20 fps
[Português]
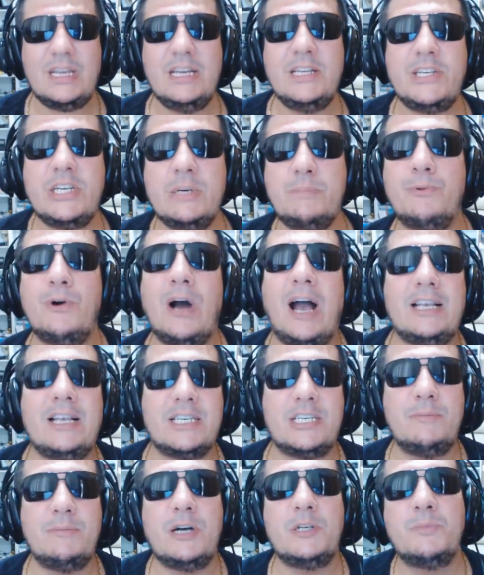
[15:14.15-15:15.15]
E tipo,
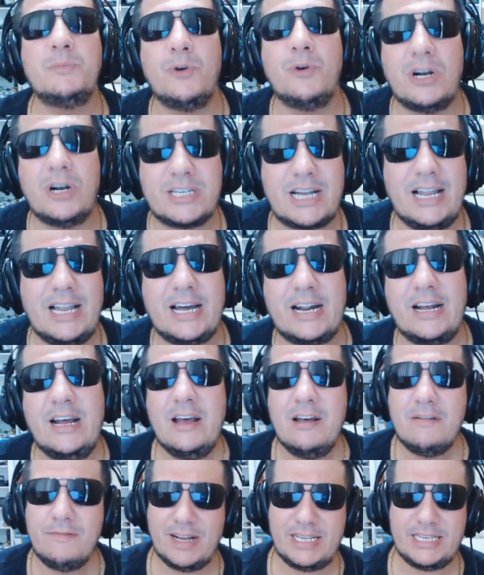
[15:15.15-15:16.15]
essas masmorras, galera,
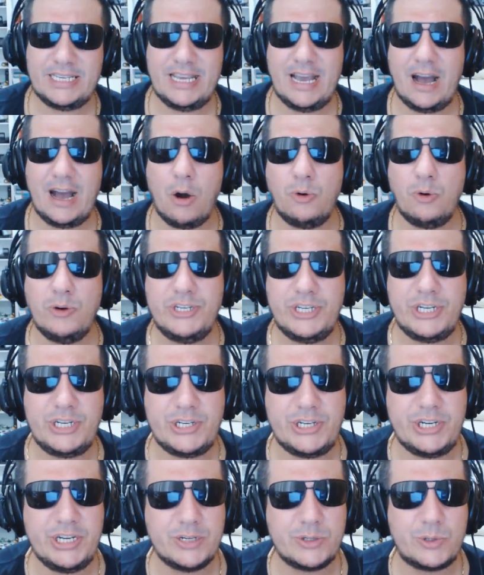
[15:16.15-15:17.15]
vai ser algo
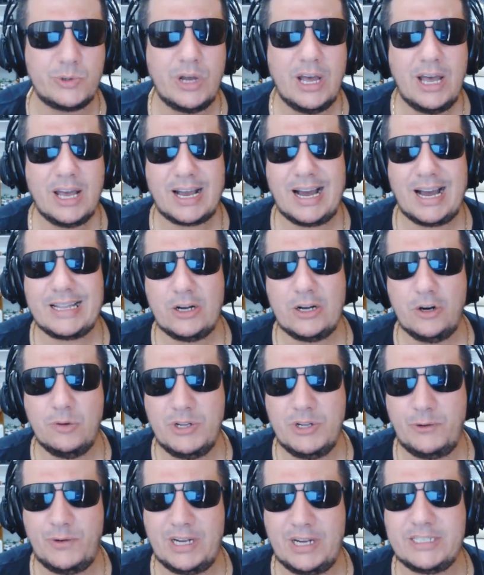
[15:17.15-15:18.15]
distinto, cada
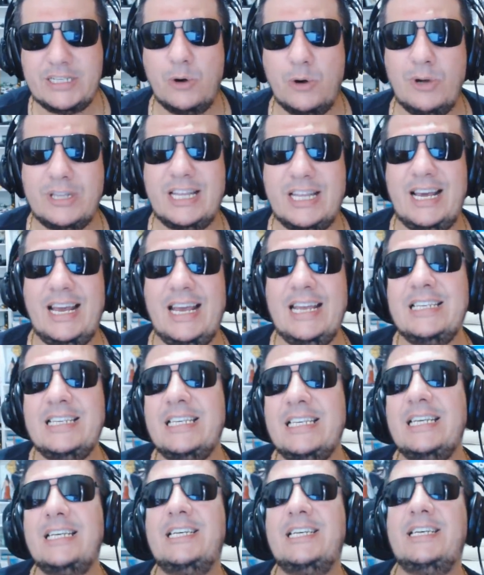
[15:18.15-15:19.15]
uma diferente da outra,
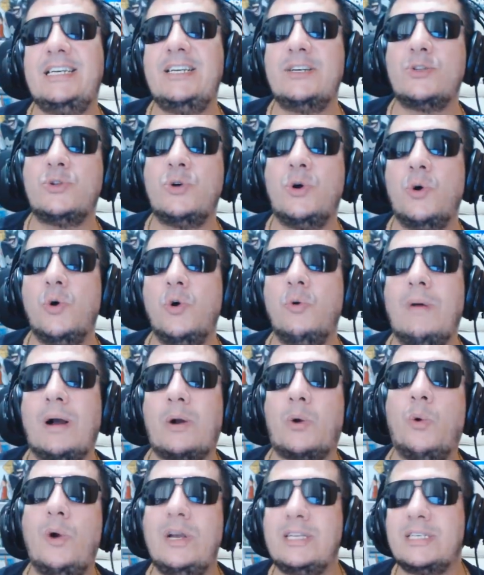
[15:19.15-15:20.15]
exigindo uma
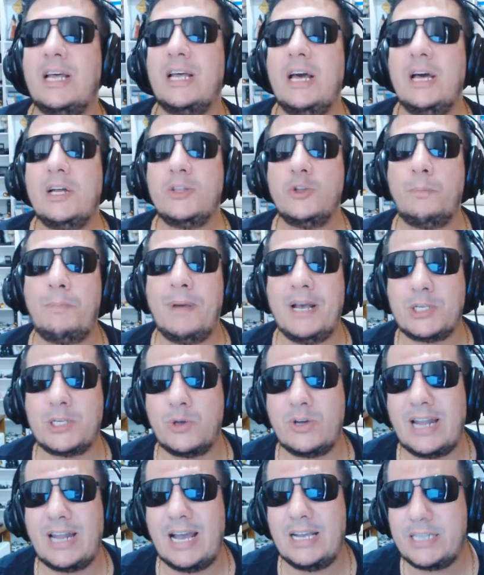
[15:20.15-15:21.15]
coisa do
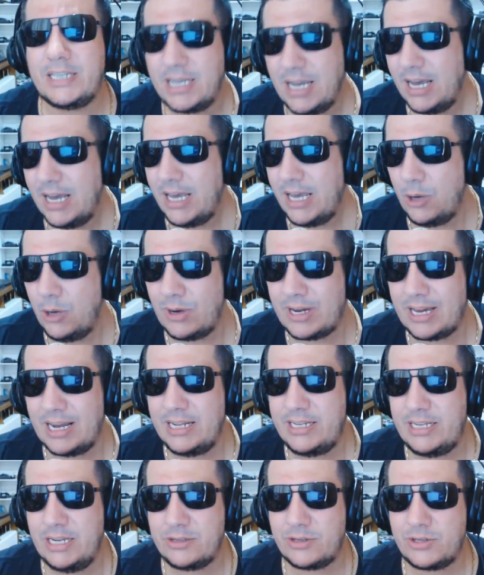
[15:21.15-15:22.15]
personagem. Eu
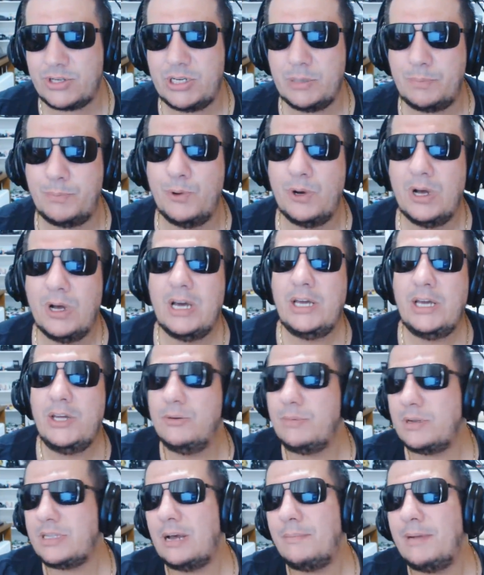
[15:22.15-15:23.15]
acredito, tipo,
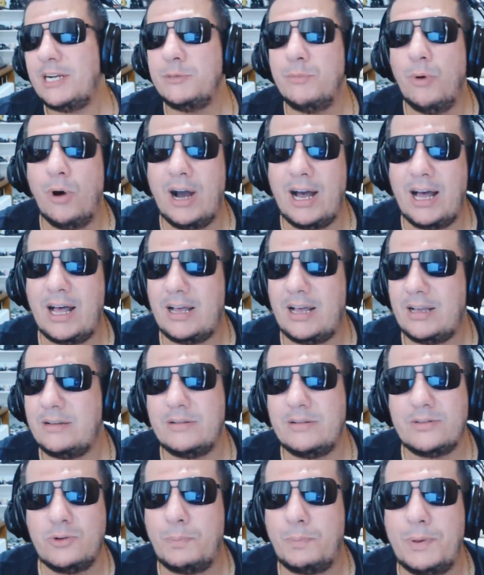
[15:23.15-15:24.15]
uma, na masmorra
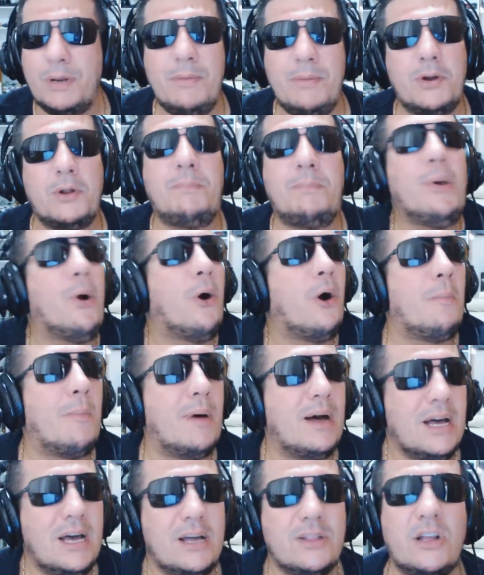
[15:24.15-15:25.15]
do primeiro
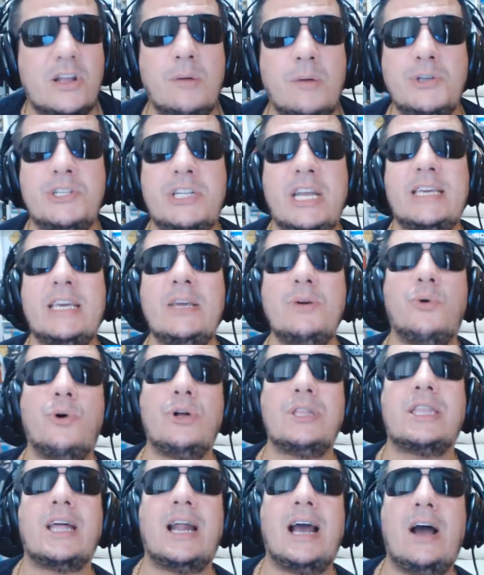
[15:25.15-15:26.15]
bioma, nós vamos ter que
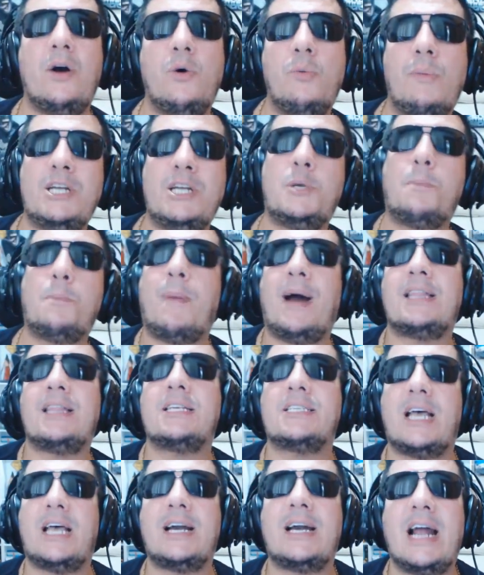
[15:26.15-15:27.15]
encontrar uma espada
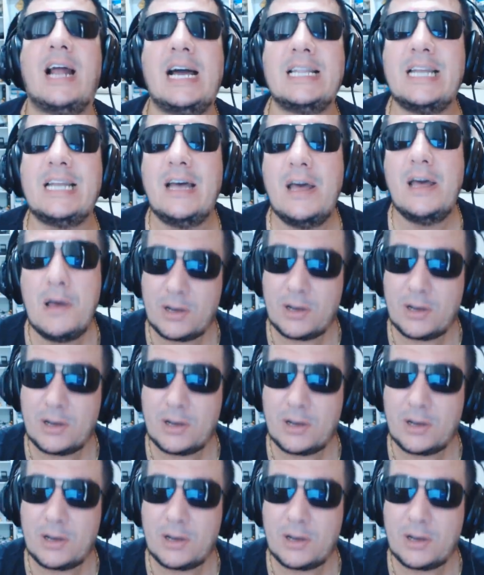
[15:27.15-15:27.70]
sagrada